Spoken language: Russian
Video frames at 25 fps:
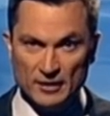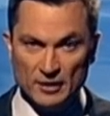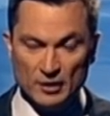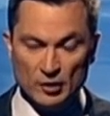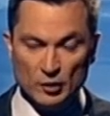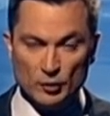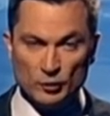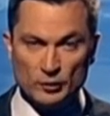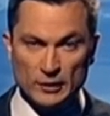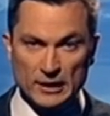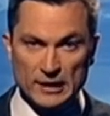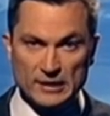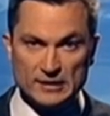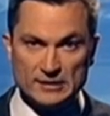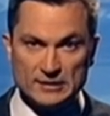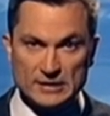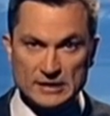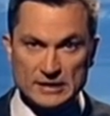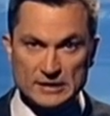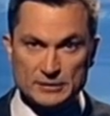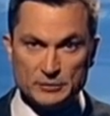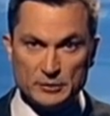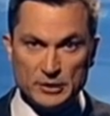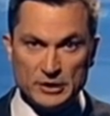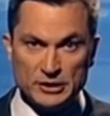Украинские
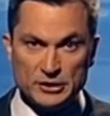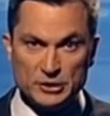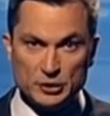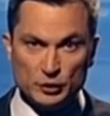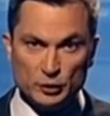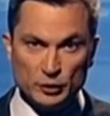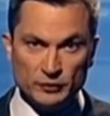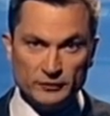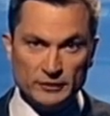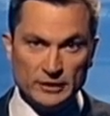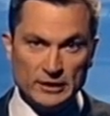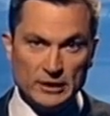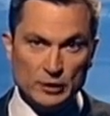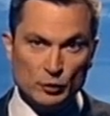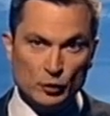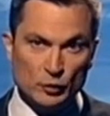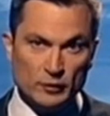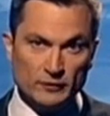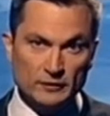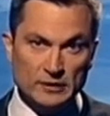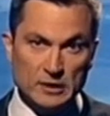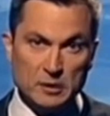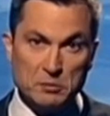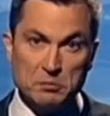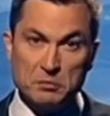СМИ и чиновники
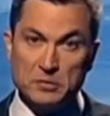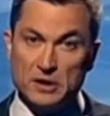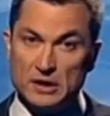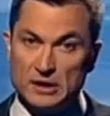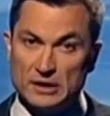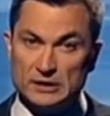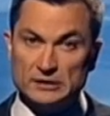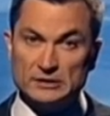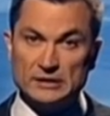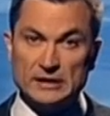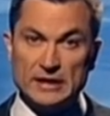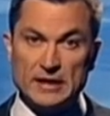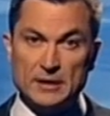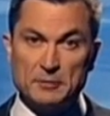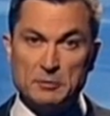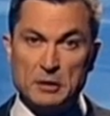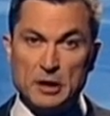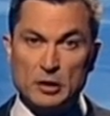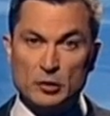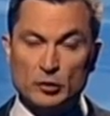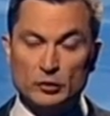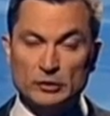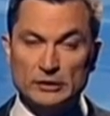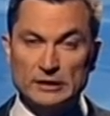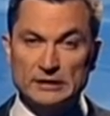уровня министра
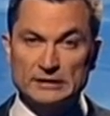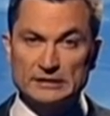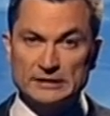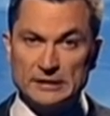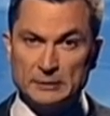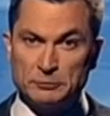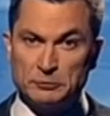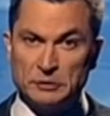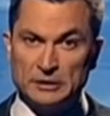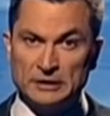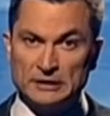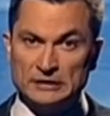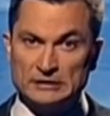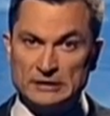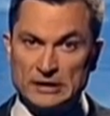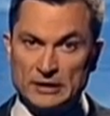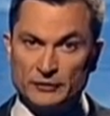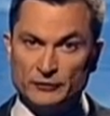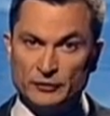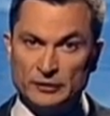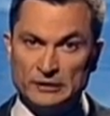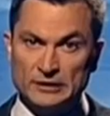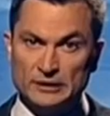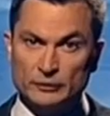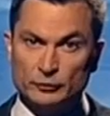обороны и замминистра
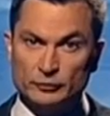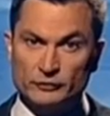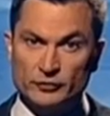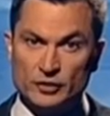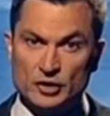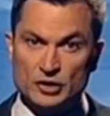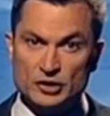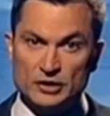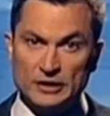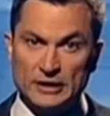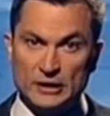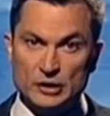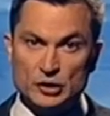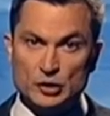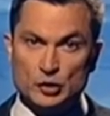МВД утверждают,